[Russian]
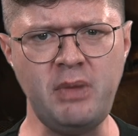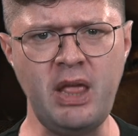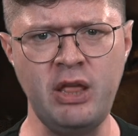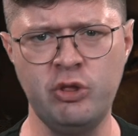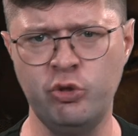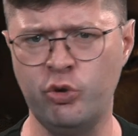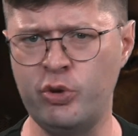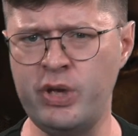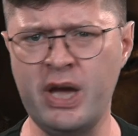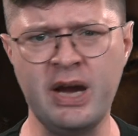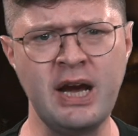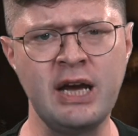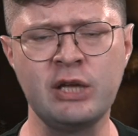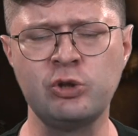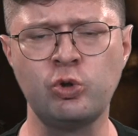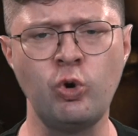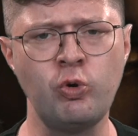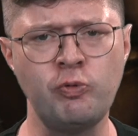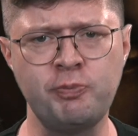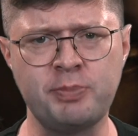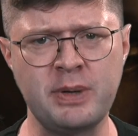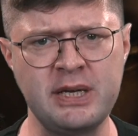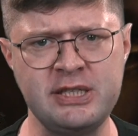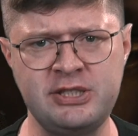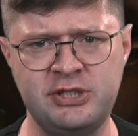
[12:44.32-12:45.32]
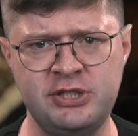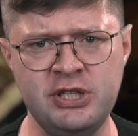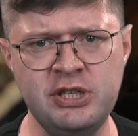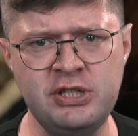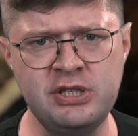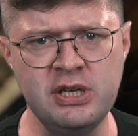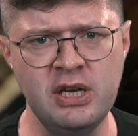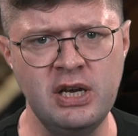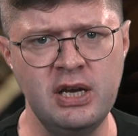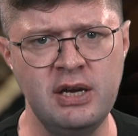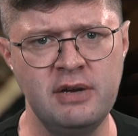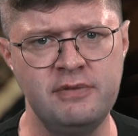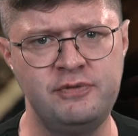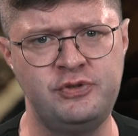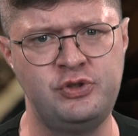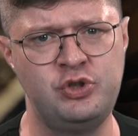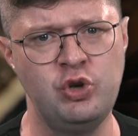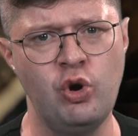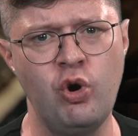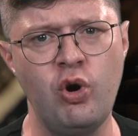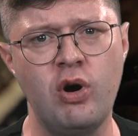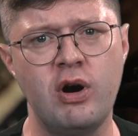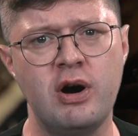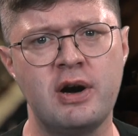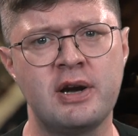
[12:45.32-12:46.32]
Но я готов простить
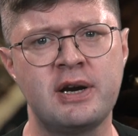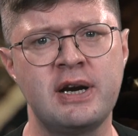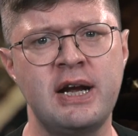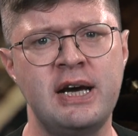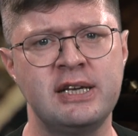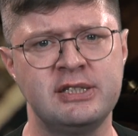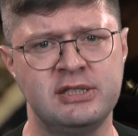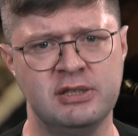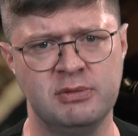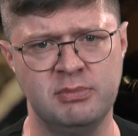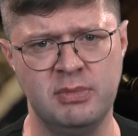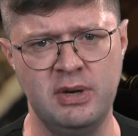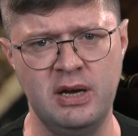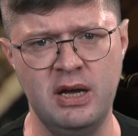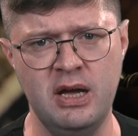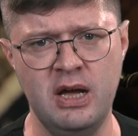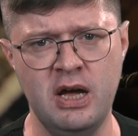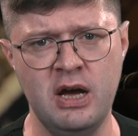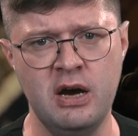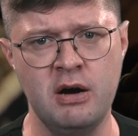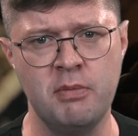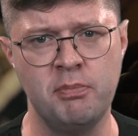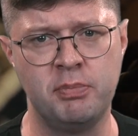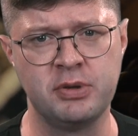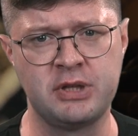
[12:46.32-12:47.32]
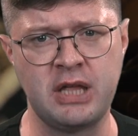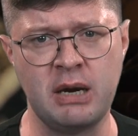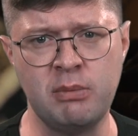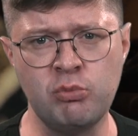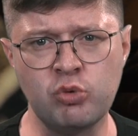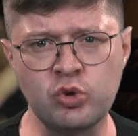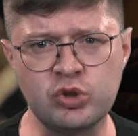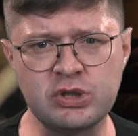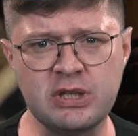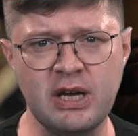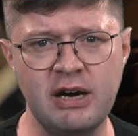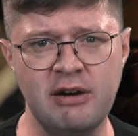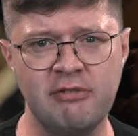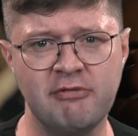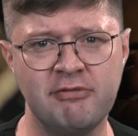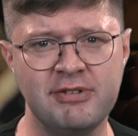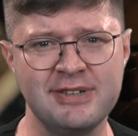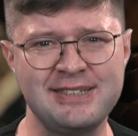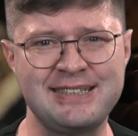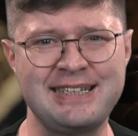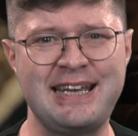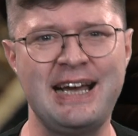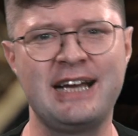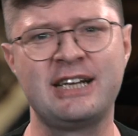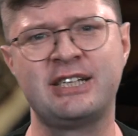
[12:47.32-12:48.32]
все разом, потому что в
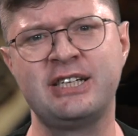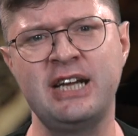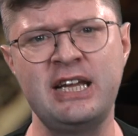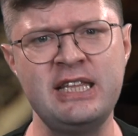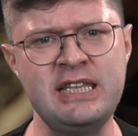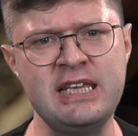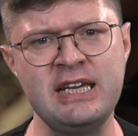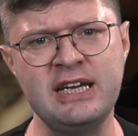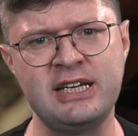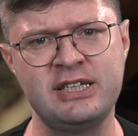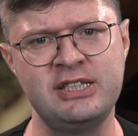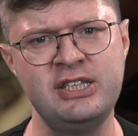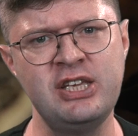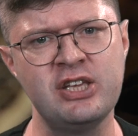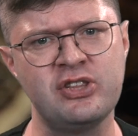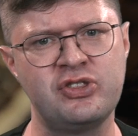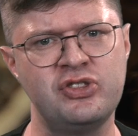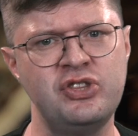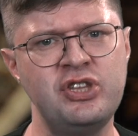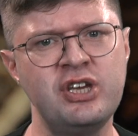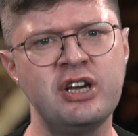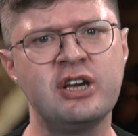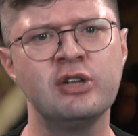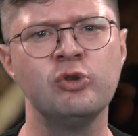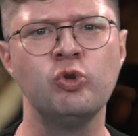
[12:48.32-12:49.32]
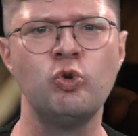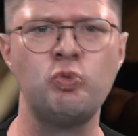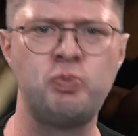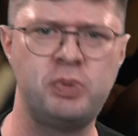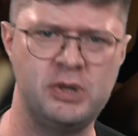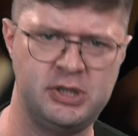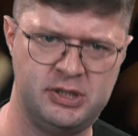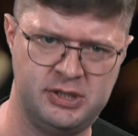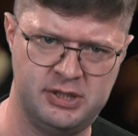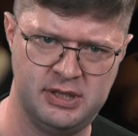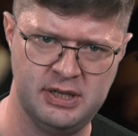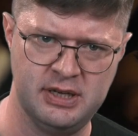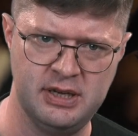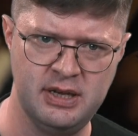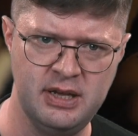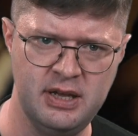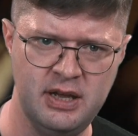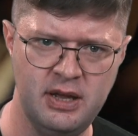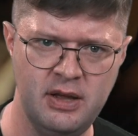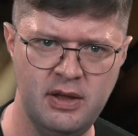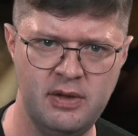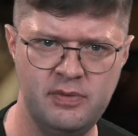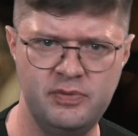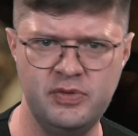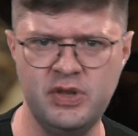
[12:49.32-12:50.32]
искажениях нет ни глупости,
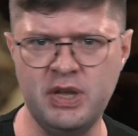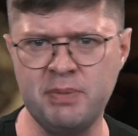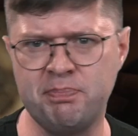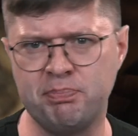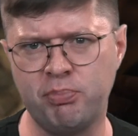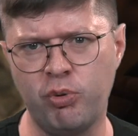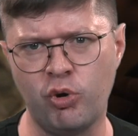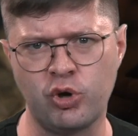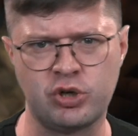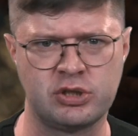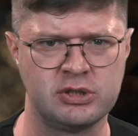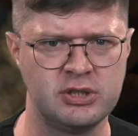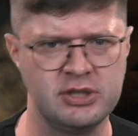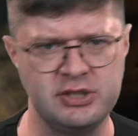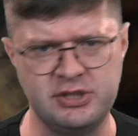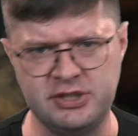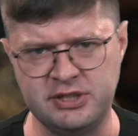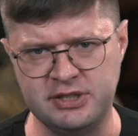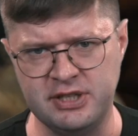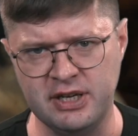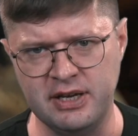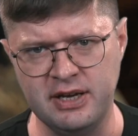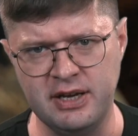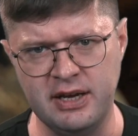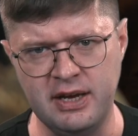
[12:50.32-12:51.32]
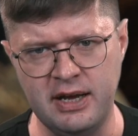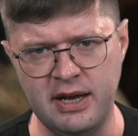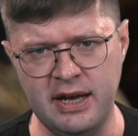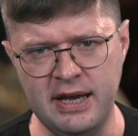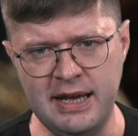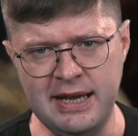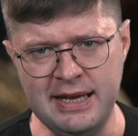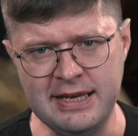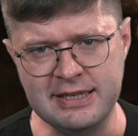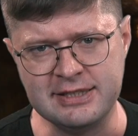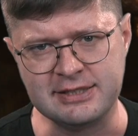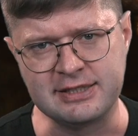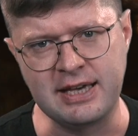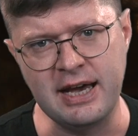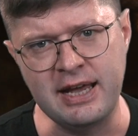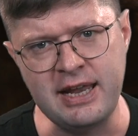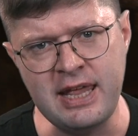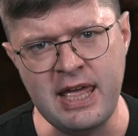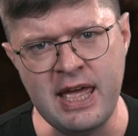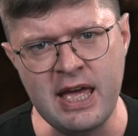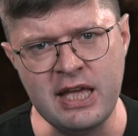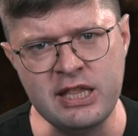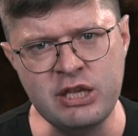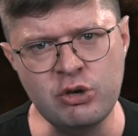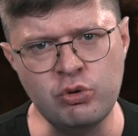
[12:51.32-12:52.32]
ни пошлости.
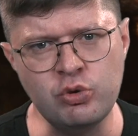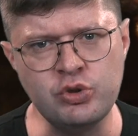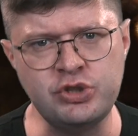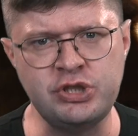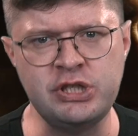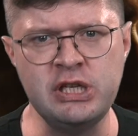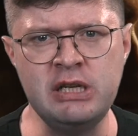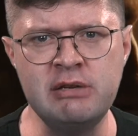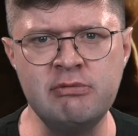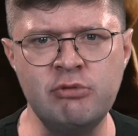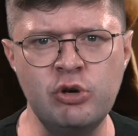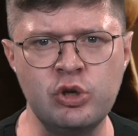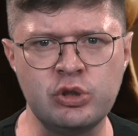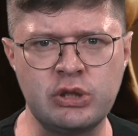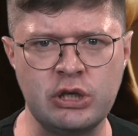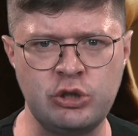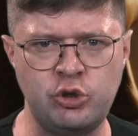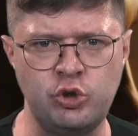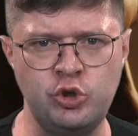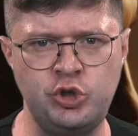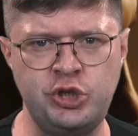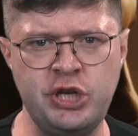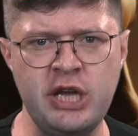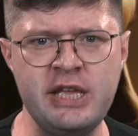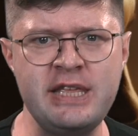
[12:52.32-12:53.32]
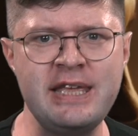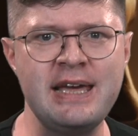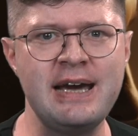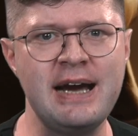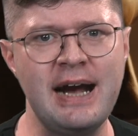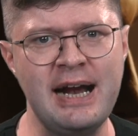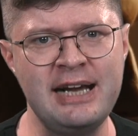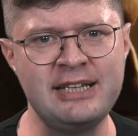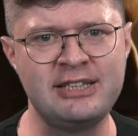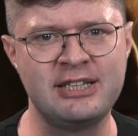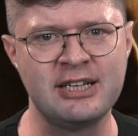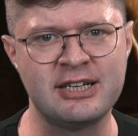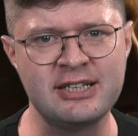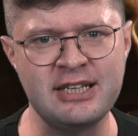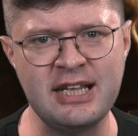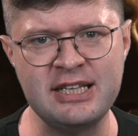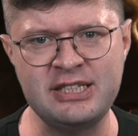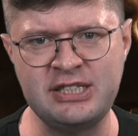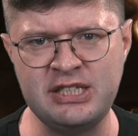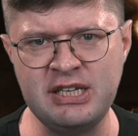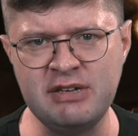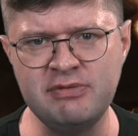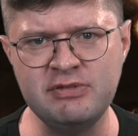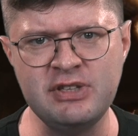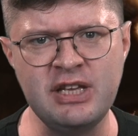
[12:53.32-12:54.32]
Скорее они усиливают ощущение
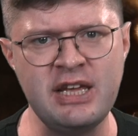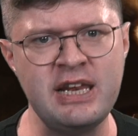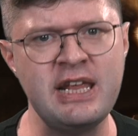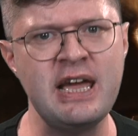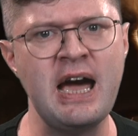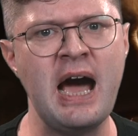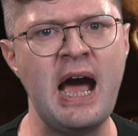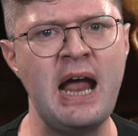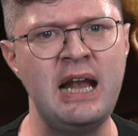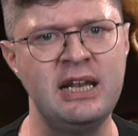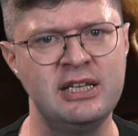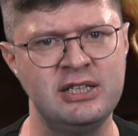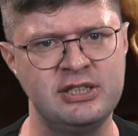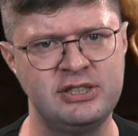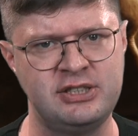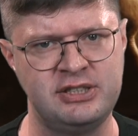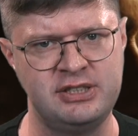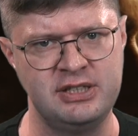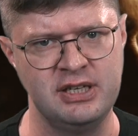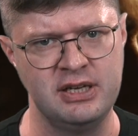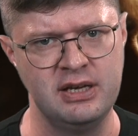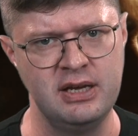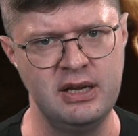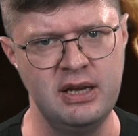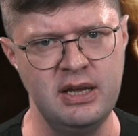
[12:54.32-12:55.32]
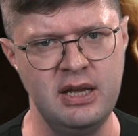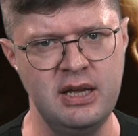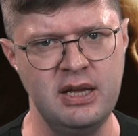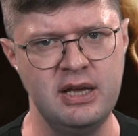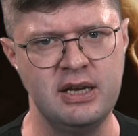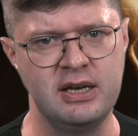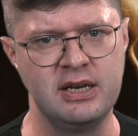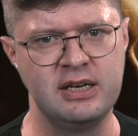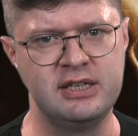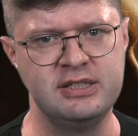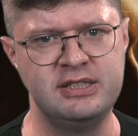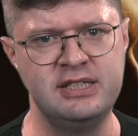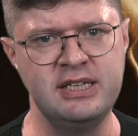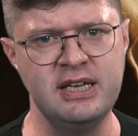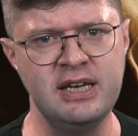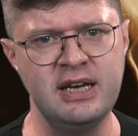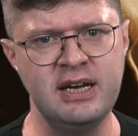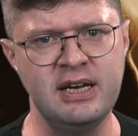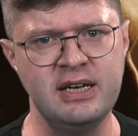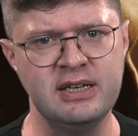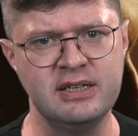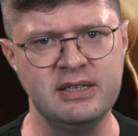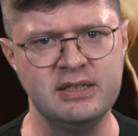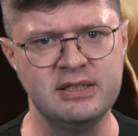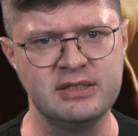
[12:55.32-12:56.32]
альтернативной реальности, где